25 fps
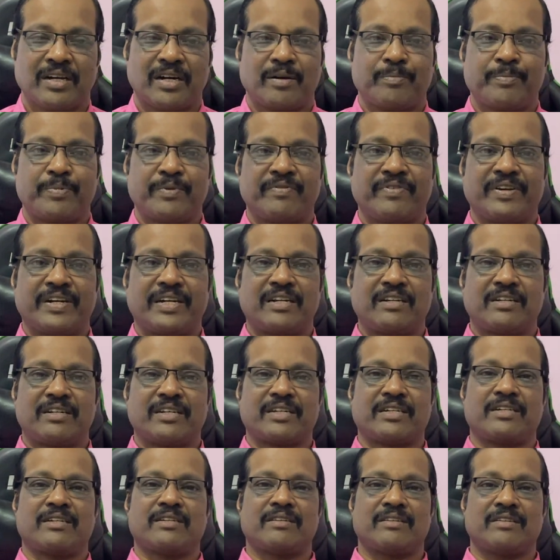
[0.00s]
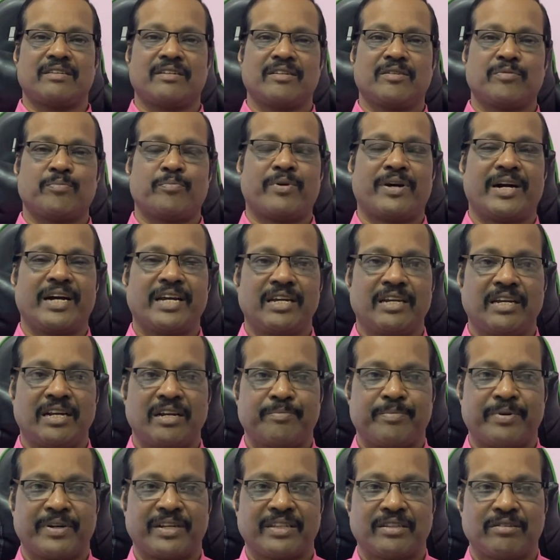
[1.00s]
அப்போ வீட்டுக்கு
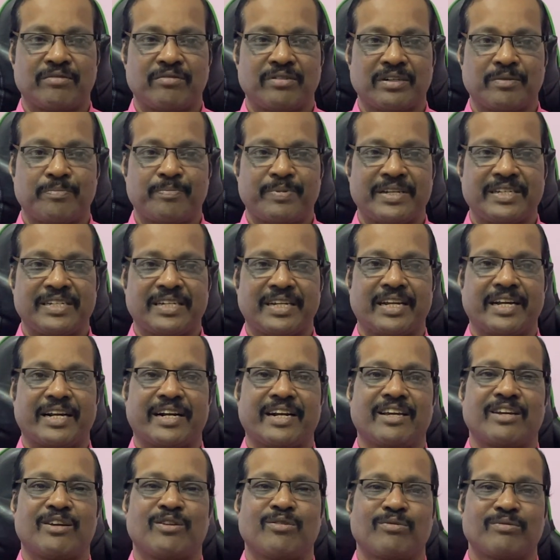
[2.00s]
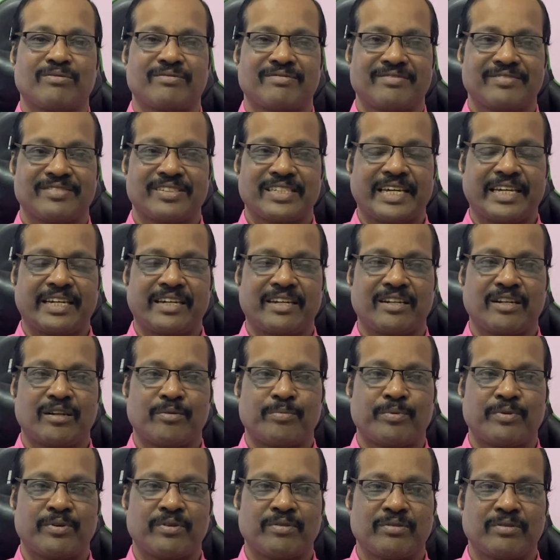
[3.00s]
பாயில் படுத்தவங்க பஞ்சனை கிடைக்கும்
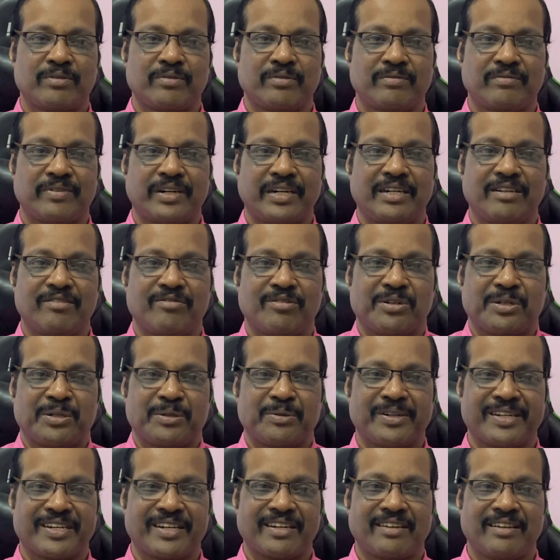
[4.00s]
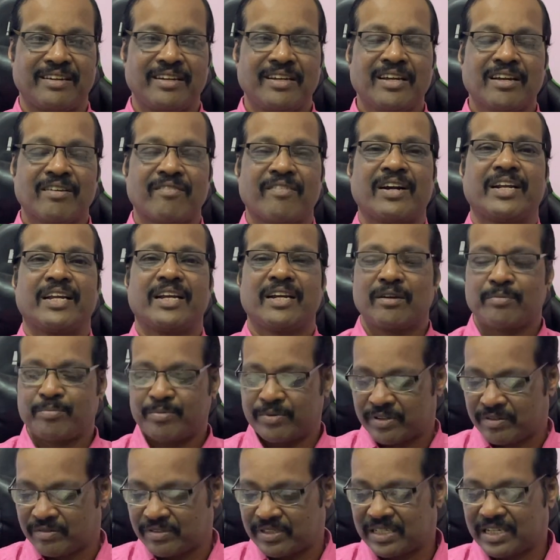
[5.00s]
சைக்கிளில் போனவர் வண்டி வாங்குவார் வண்டியில்
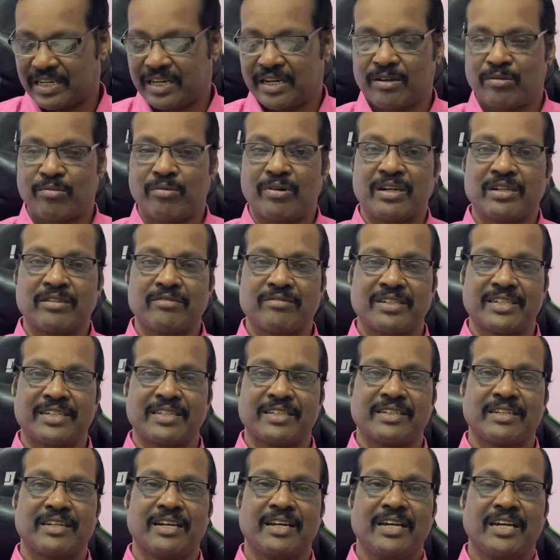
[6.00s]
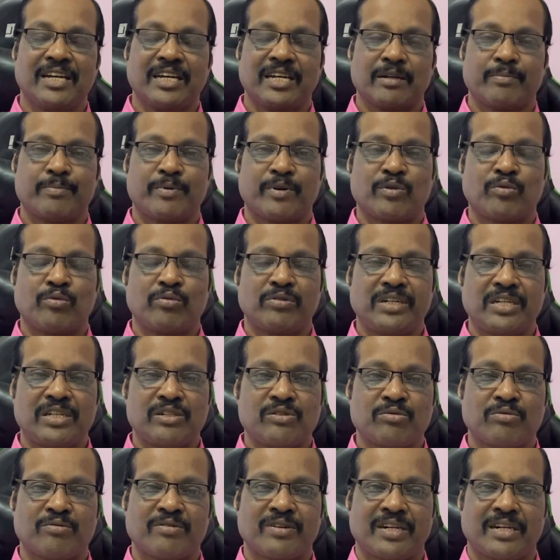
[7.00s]
போனவர் கார் வாங்குவார் இப்போ குட்டி
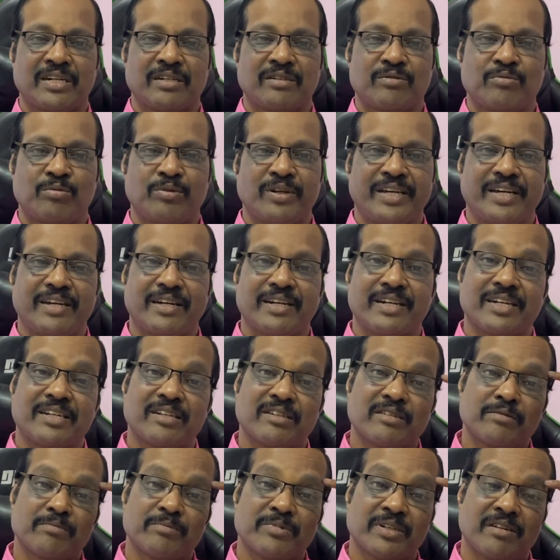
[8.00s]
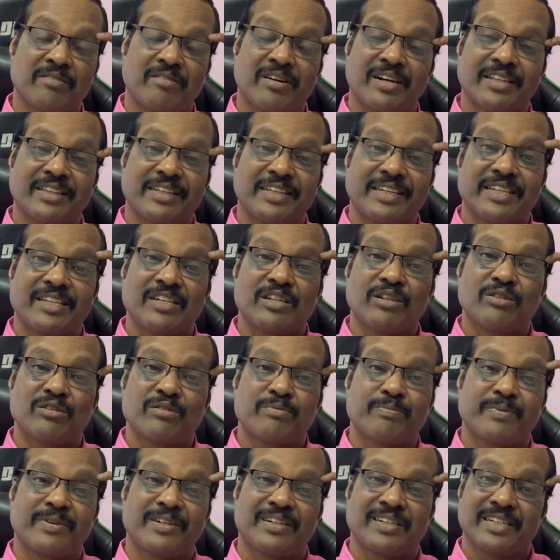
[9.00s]
சுக்கரன் குடியை கிடைக்குங்கிற வார்த்தையை எதுக்கு
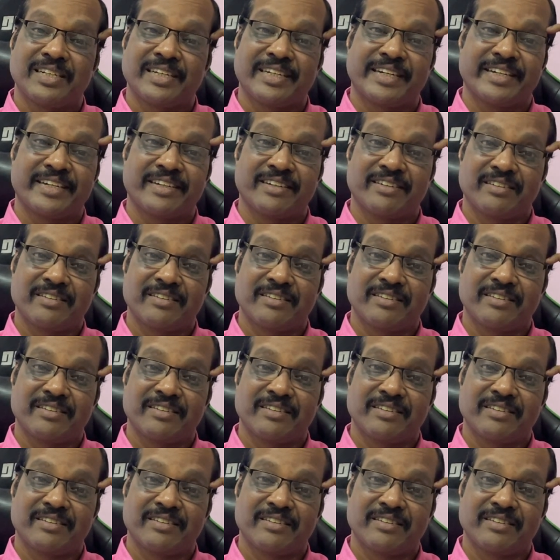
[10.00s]
யூஸ் பண்ணுறீங்க